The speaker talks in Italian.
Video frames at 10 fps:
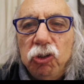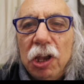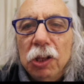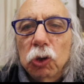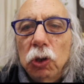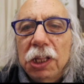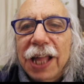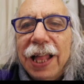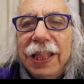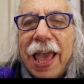centro
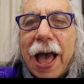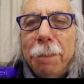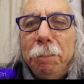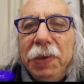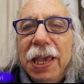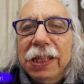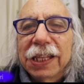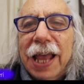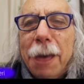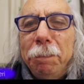d'Italia,
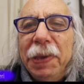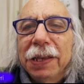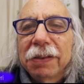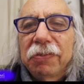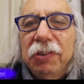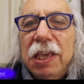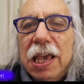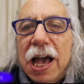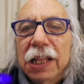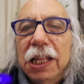pietra persia